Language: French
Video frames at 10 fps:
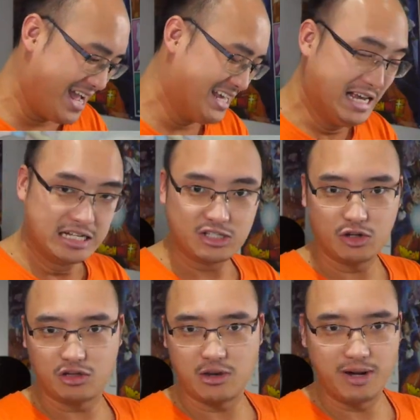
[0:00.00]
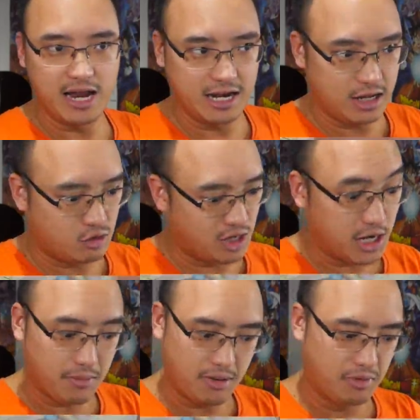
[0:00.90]
C'est totalement aléatoire,
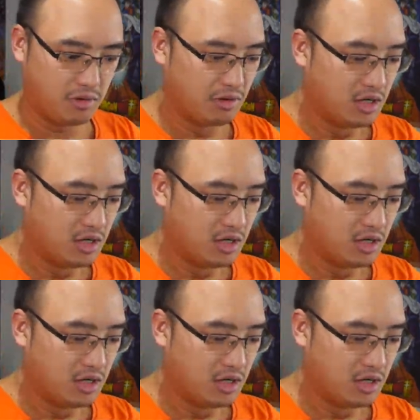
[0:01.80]
là, mais bon.